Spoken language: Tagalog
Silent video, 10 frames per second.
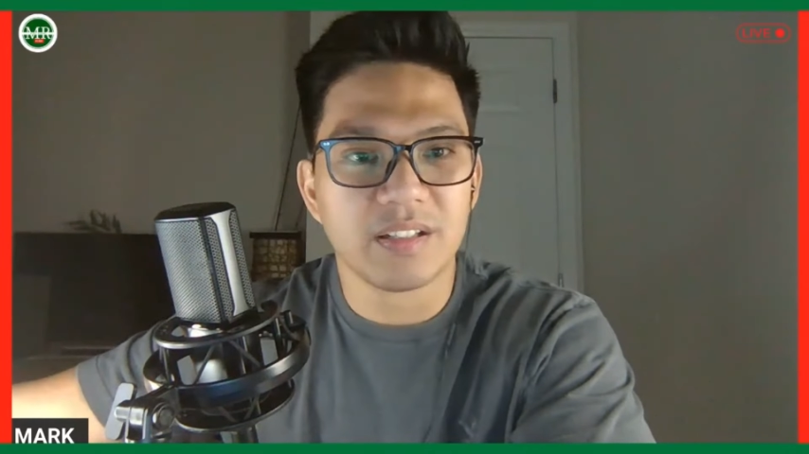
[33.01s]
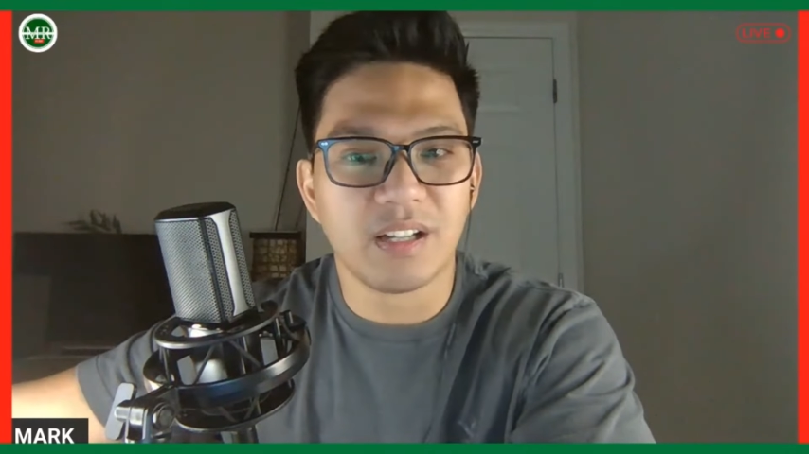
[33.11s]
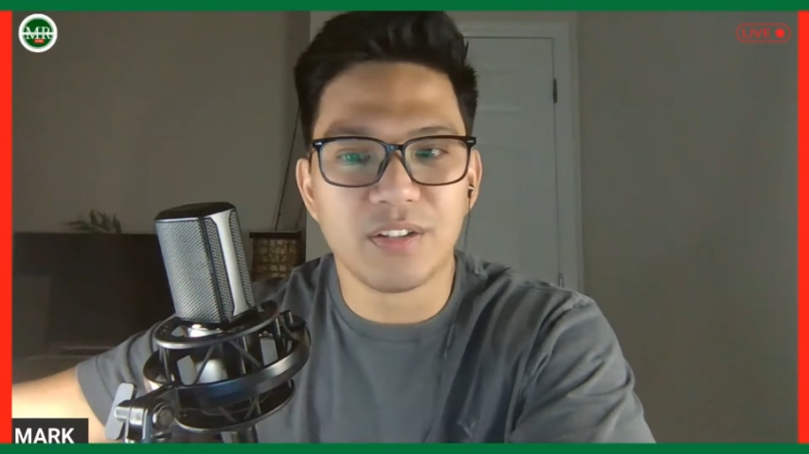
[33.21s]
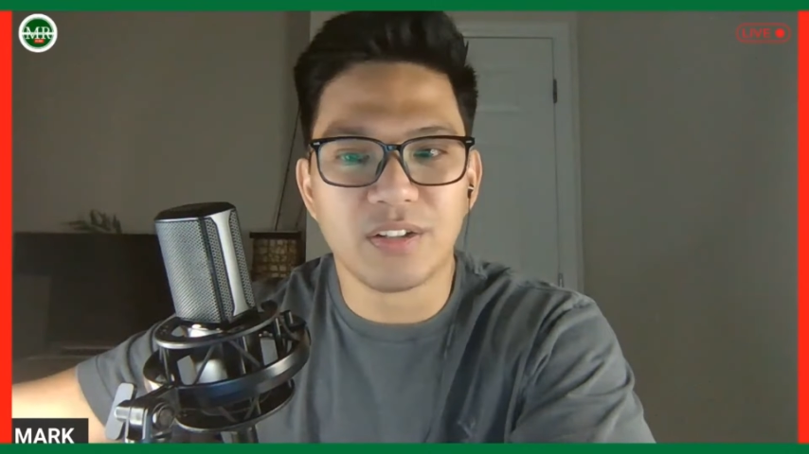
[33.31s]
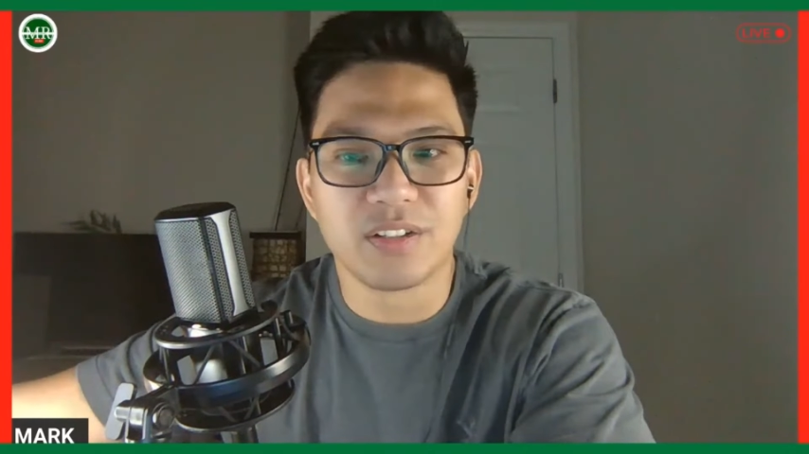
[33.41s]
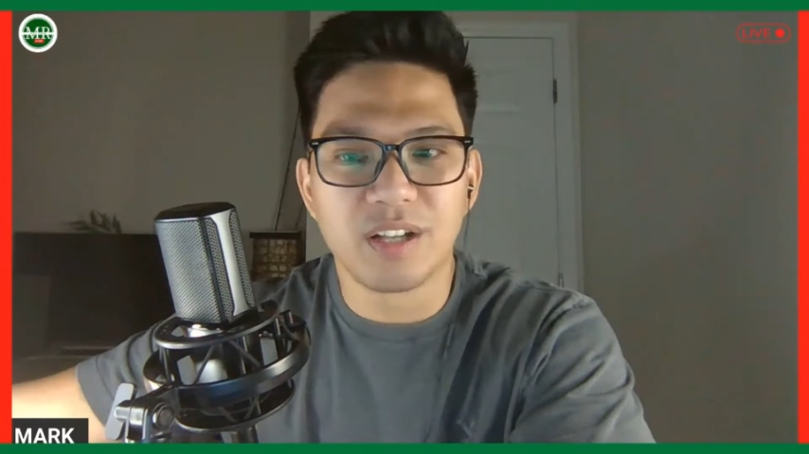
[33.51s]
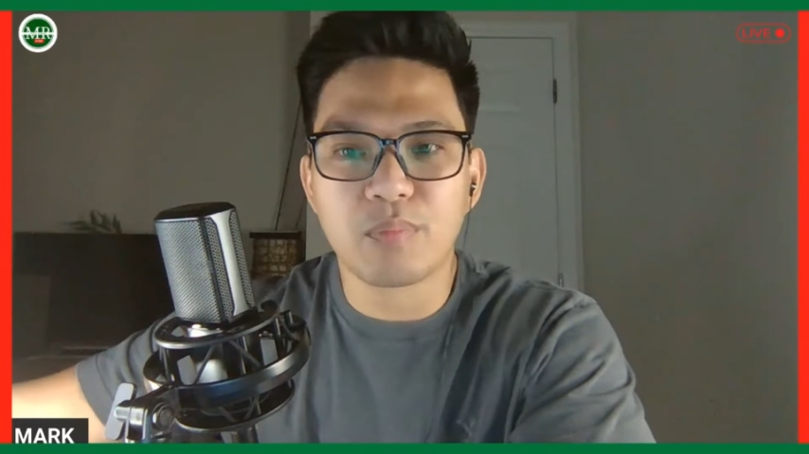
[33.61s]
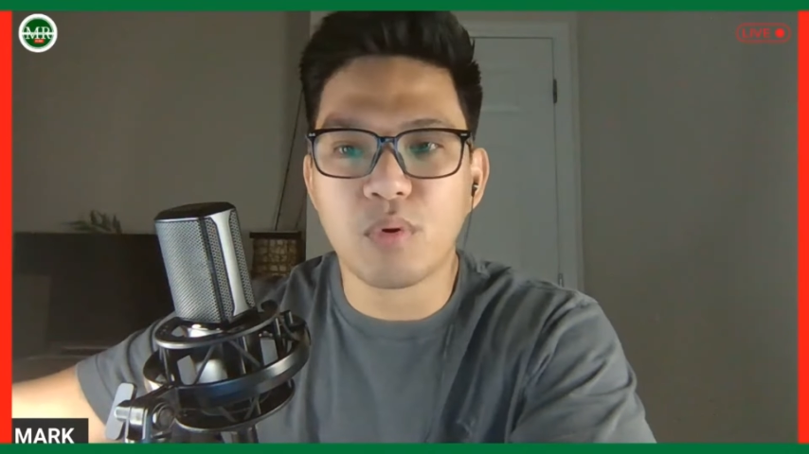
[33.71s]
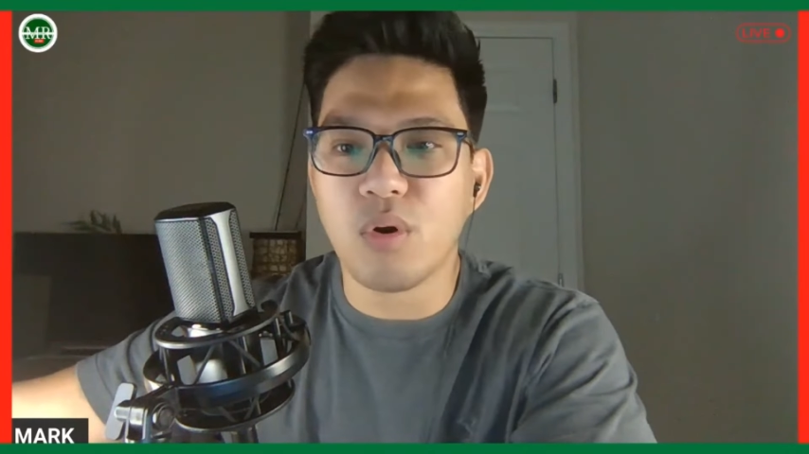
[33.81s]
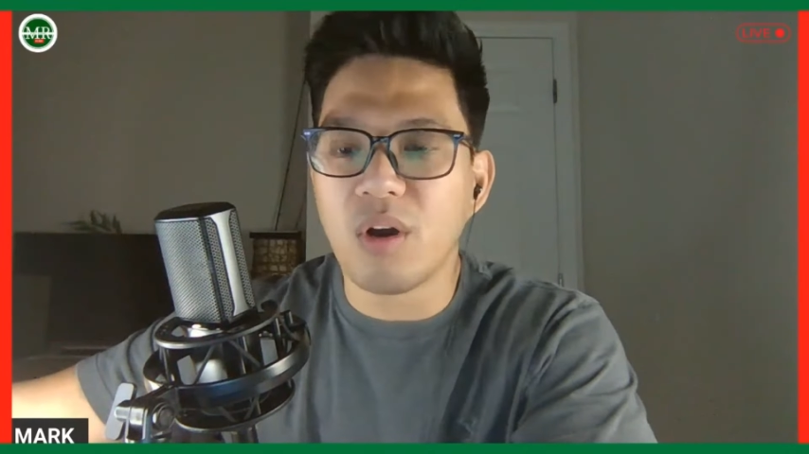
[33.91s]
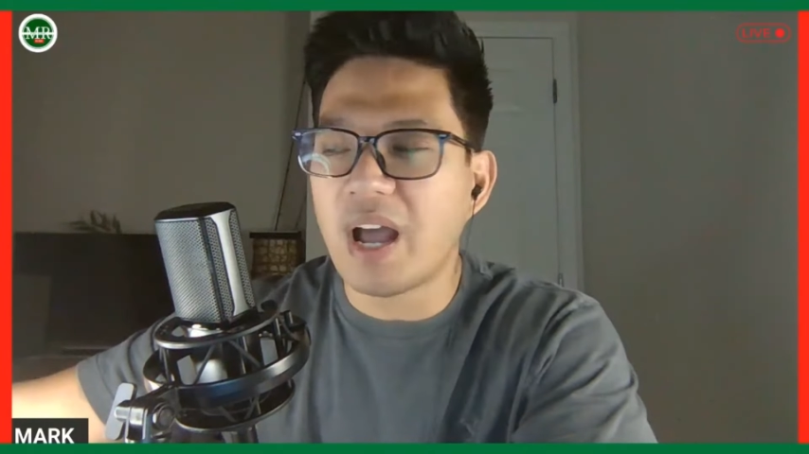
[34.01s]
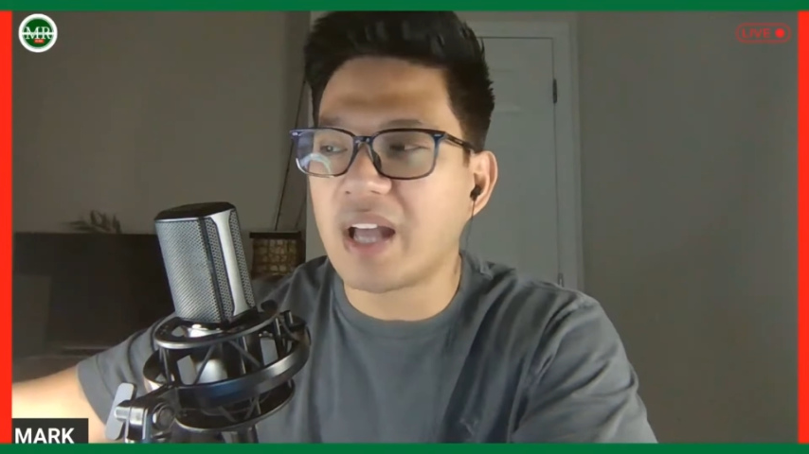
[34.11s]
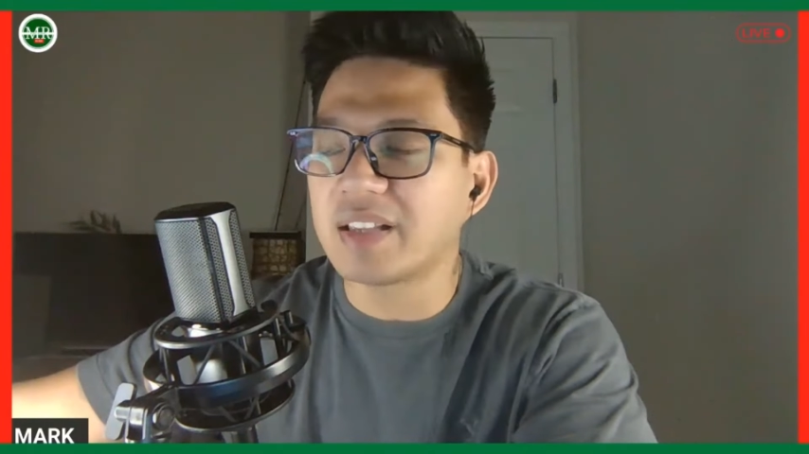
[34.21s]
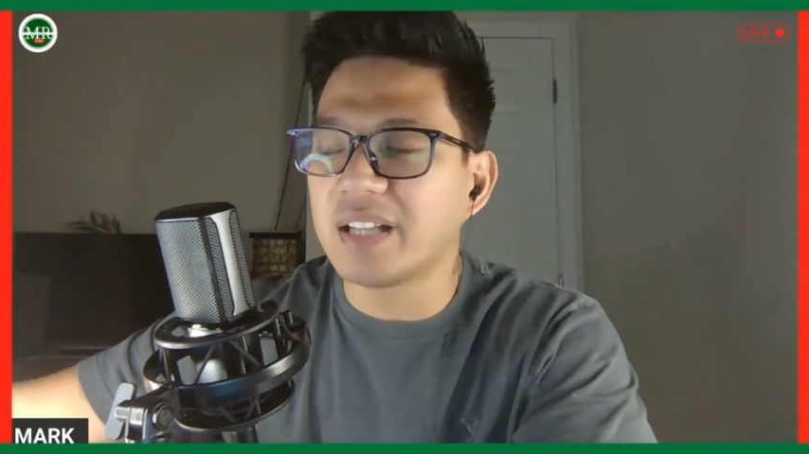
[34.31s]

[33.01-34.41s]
Ano, nagbunga at